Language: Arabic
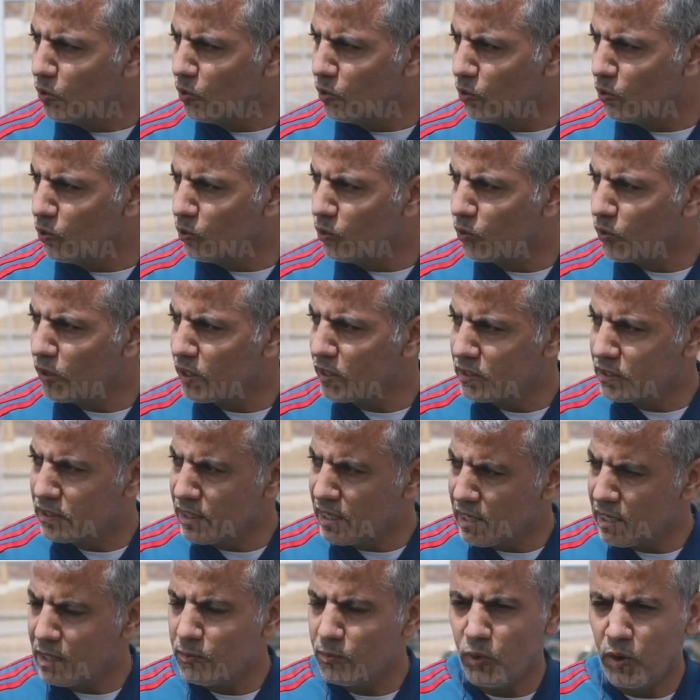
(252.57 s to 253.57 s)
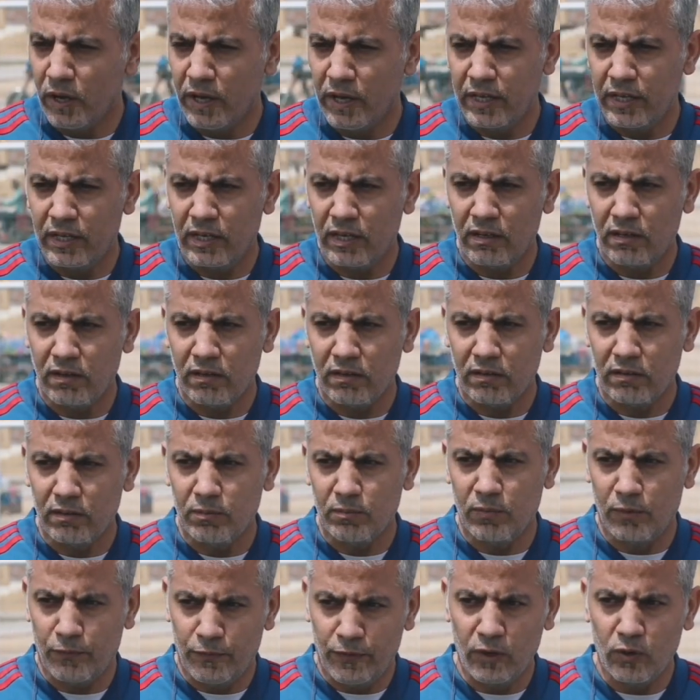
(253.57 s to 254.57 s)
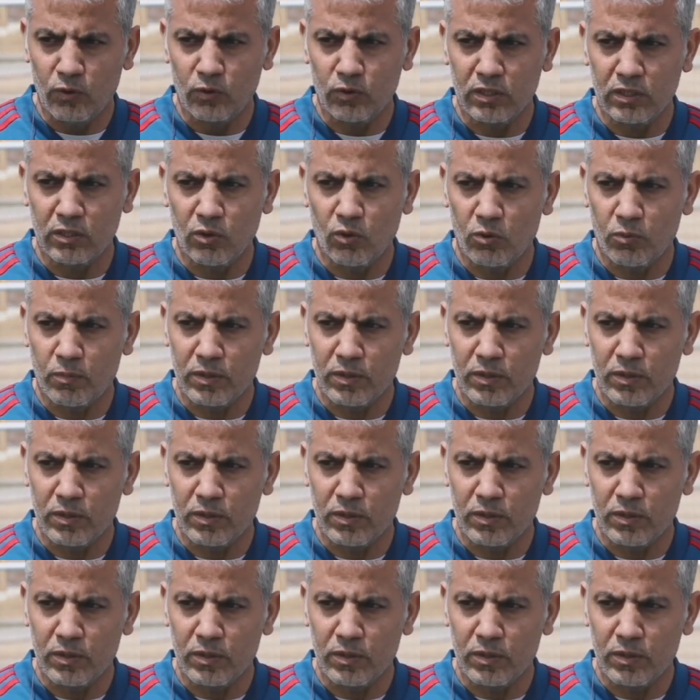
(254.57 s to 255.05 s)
وراه دارت المعاينه بالفعل وتخداو